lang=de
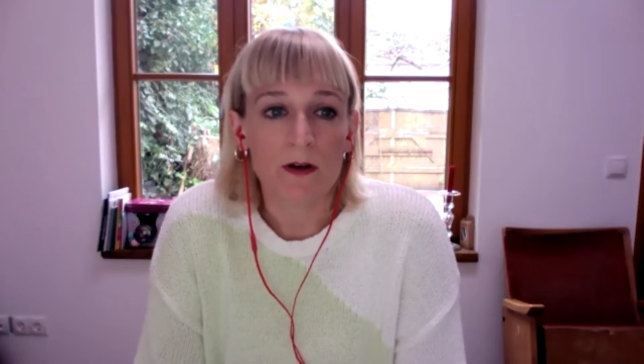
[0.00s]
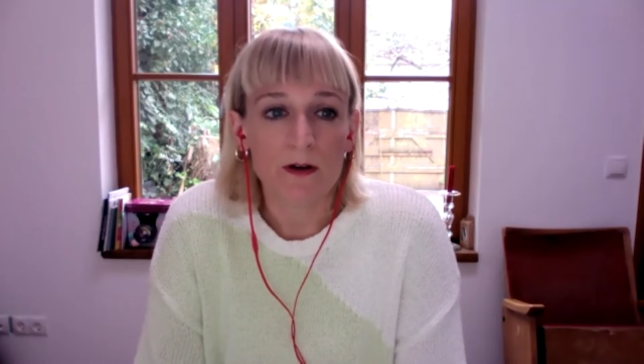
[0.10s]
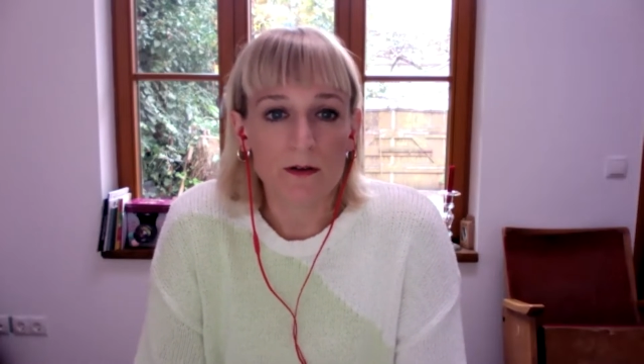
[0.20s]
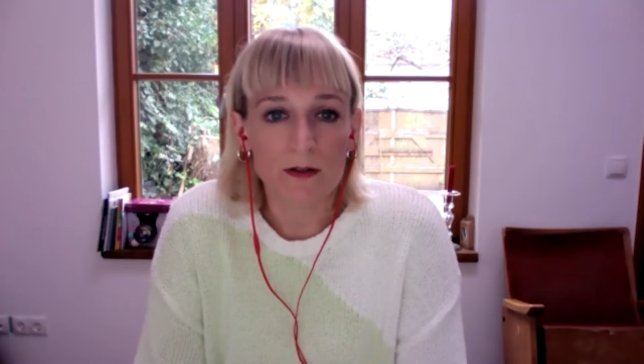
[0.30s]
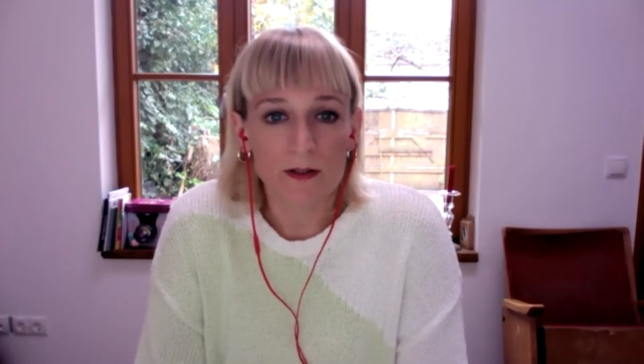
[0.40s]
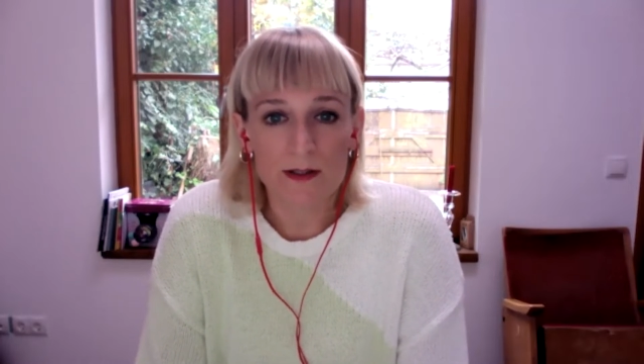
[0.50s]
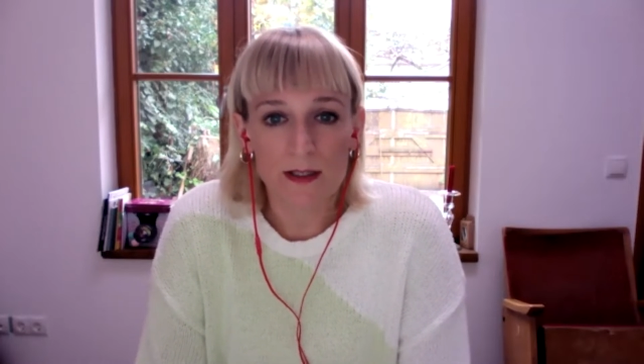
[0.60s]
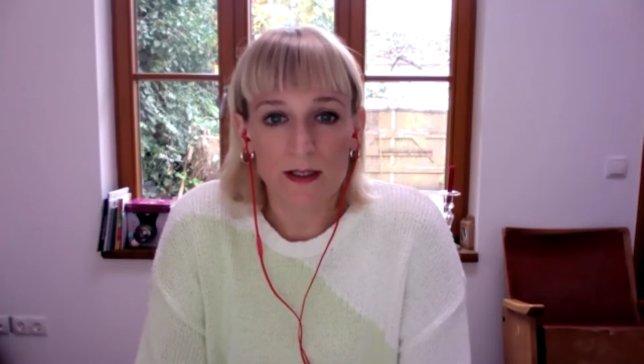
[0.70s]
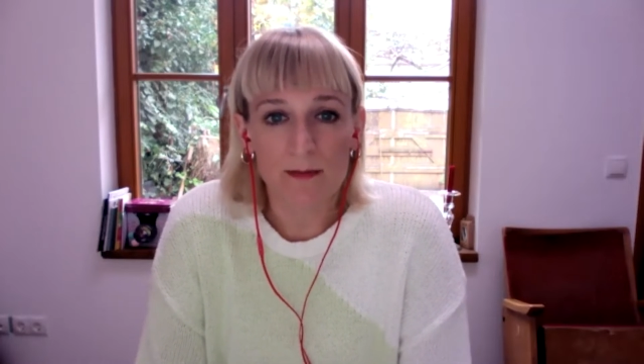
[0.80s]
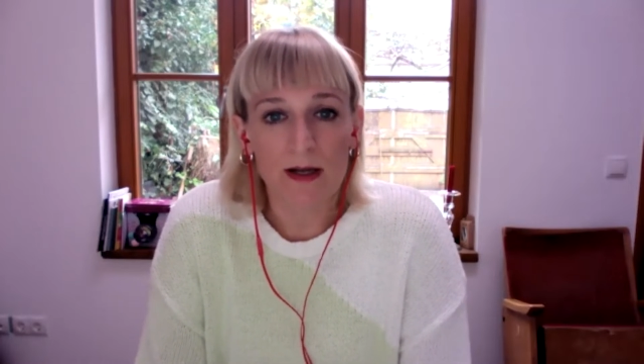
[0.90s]
Und in
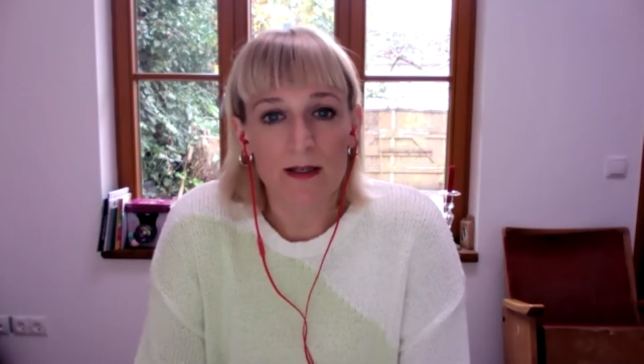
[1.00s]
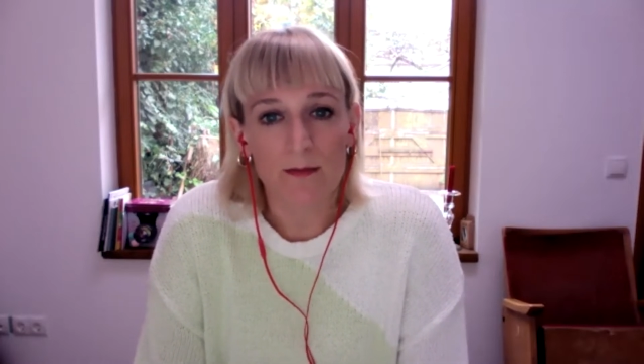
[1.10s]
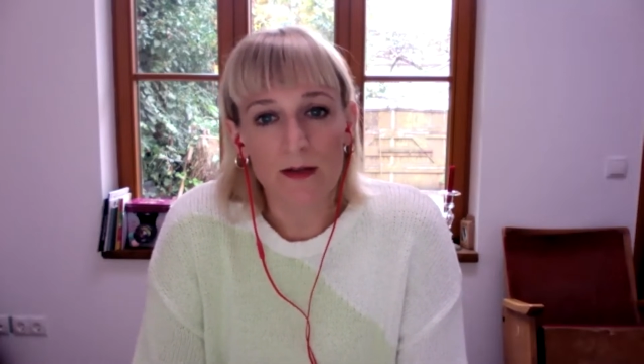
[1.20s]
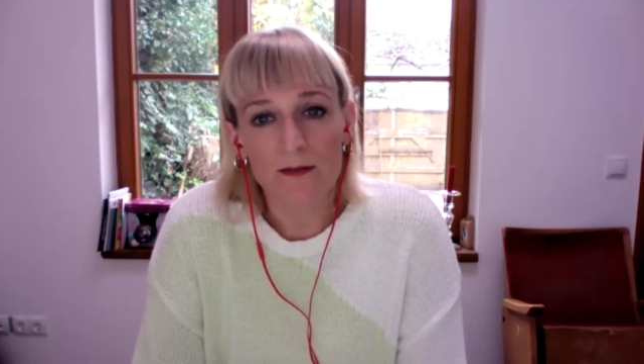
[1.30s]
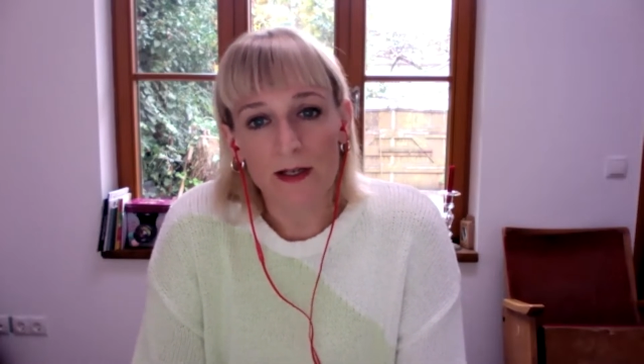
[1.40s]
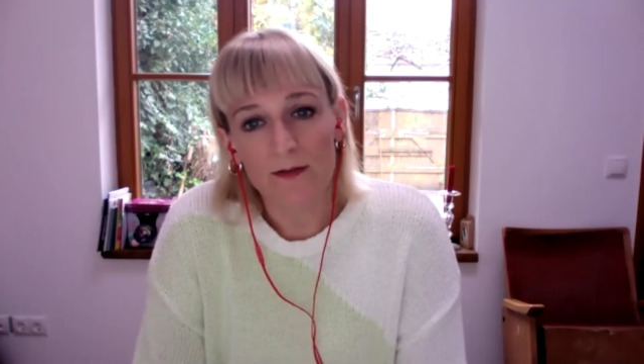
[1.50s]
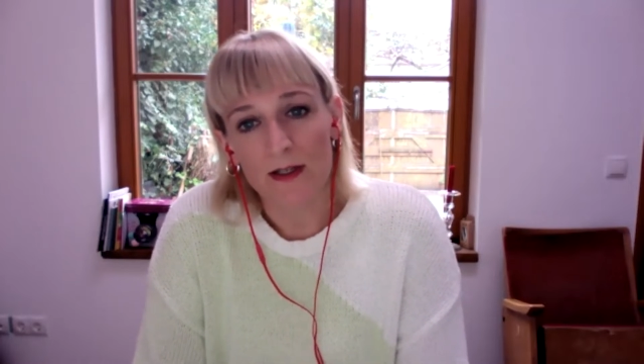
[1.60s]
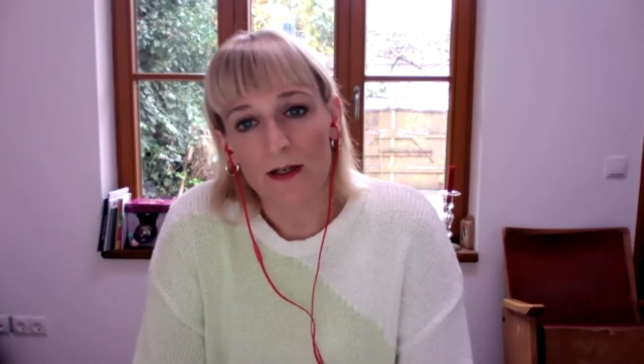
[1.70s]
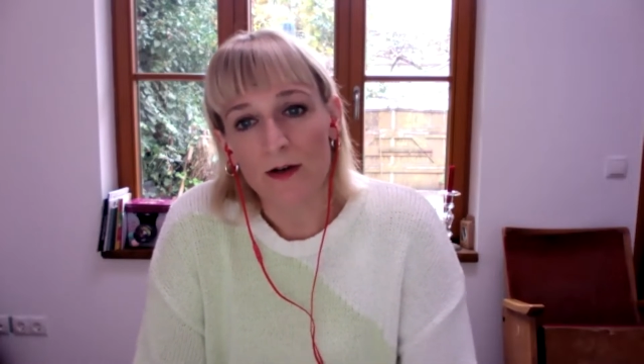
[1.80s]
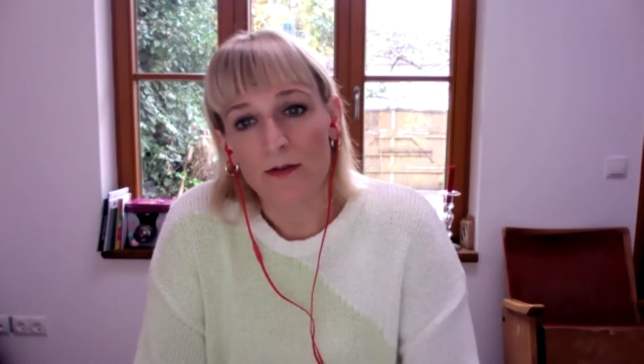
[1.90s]
der Pandemie waren wir
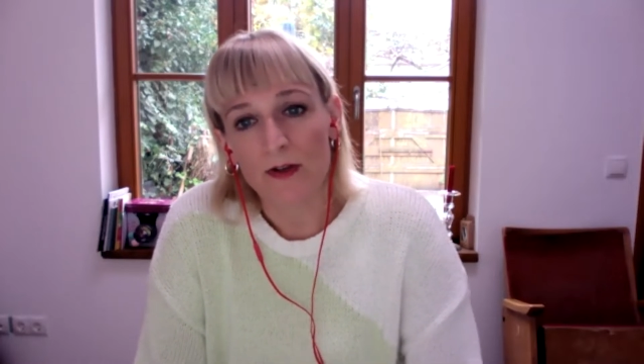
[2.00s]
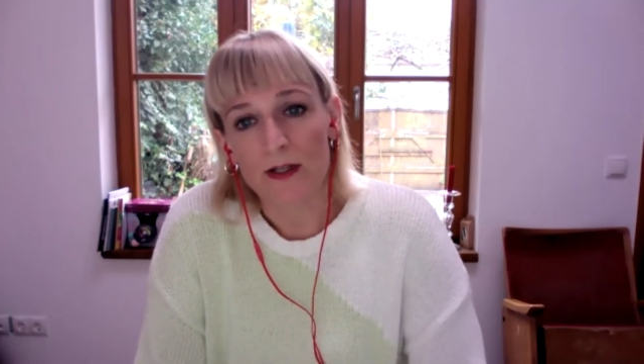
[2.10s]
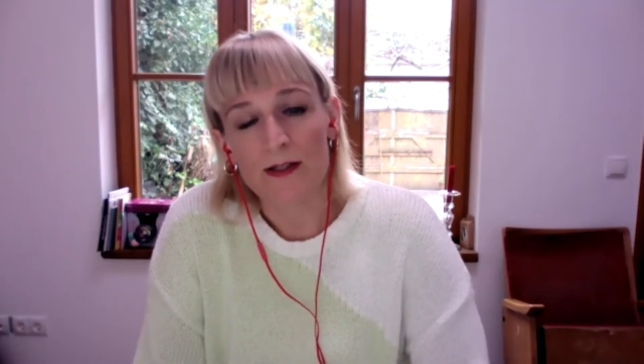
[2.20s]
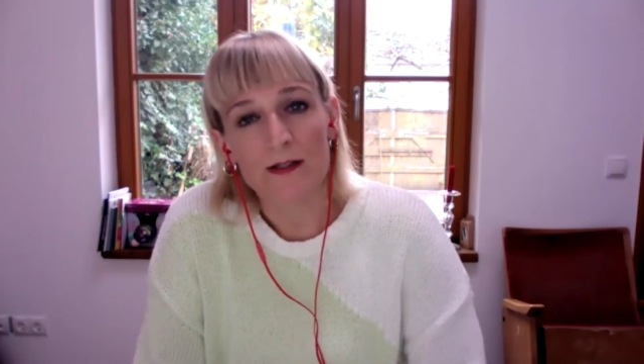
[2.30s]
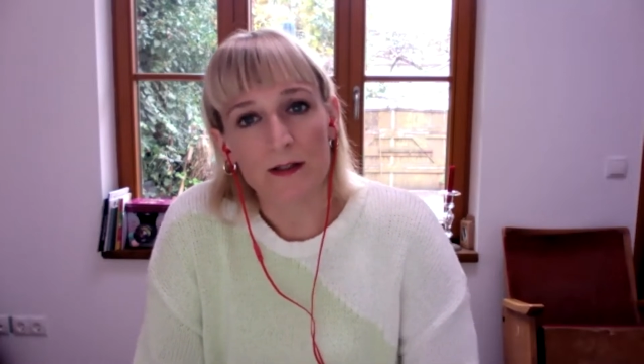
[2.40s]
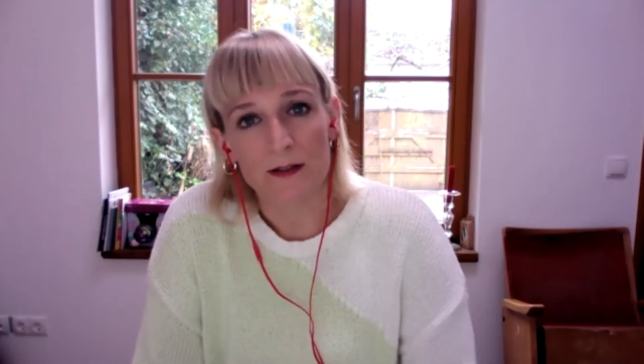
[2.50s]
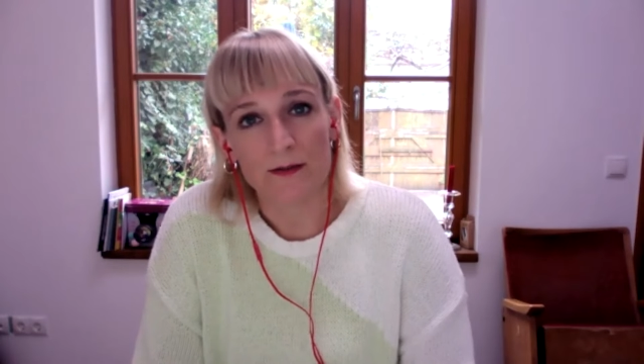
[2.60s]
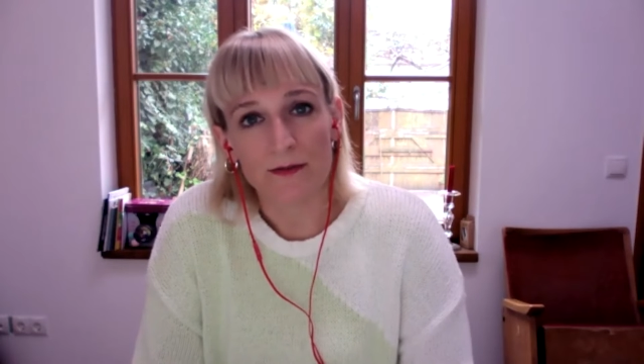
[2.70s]
ja auf ganz äh,